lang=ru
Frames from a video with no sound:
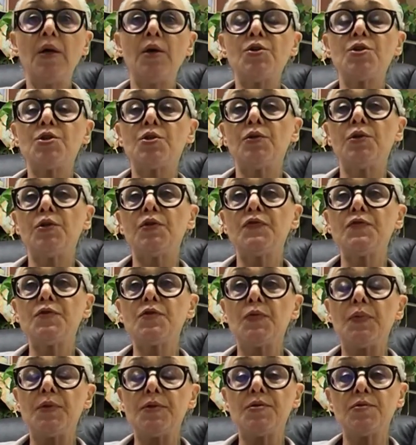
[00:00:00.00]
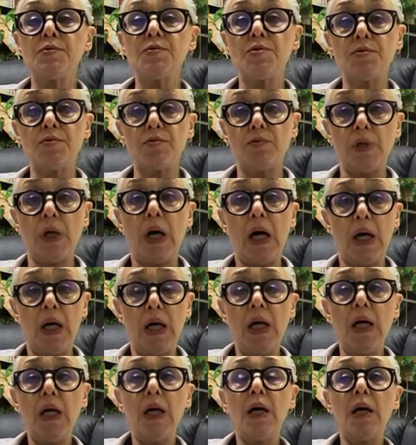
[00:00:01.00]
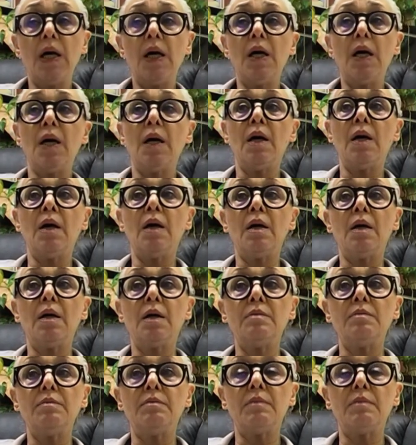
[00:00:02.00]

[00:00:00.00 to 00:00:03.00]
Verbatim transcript: что это все придет сюда. А,